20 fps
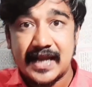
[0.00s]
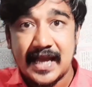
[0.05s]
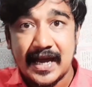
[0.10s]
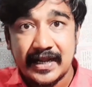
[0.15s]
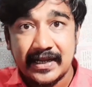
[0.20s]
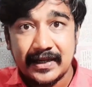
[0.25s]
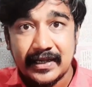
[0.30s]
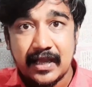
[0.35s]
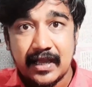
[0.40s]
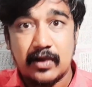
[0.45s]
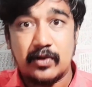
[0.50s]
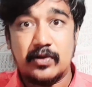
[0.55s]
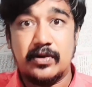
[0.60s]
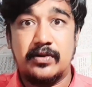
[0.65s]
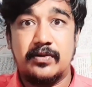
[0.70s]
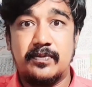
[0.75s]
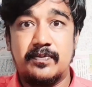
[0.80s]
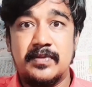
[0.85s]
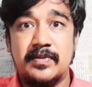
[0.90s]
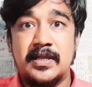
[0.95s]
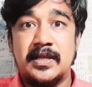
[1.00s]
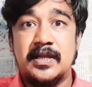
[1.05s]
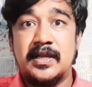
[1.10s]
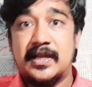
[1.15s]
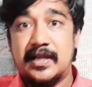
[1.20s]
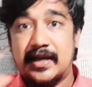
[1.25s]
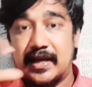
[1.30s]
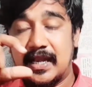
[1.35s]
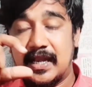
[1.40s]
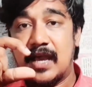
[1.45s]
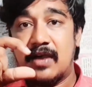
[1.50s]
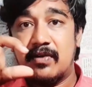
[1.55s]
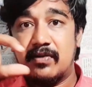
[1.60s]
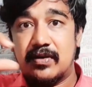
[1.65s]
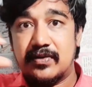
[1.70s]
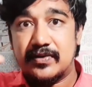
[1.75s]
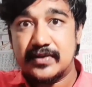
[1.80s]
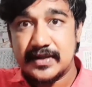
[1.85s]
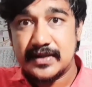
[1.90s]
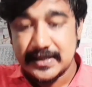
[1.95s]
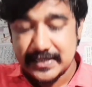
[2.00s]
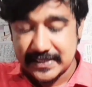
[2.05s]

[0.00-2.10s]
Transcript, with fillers: லேண்ட் ஆகணும் நிலாவில் வந்து